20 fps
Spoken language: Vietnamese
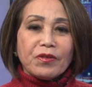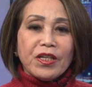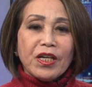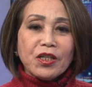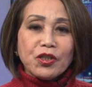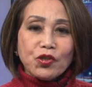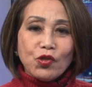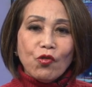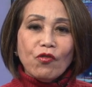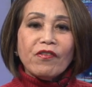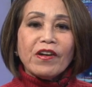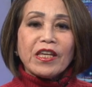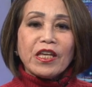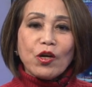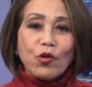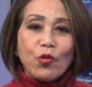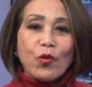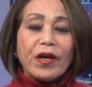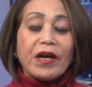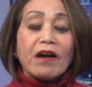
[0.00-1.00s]
dân chủ và
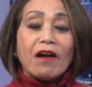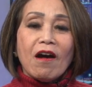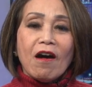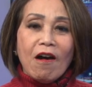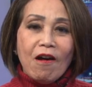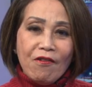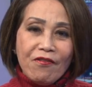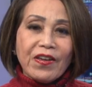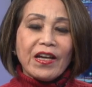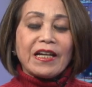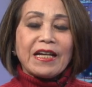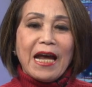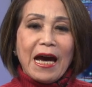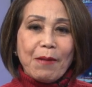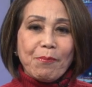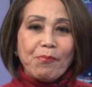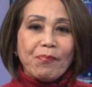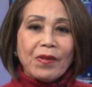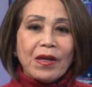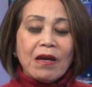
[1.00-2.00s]
nhân quyền ở Việt
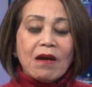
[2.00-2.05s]
Nam.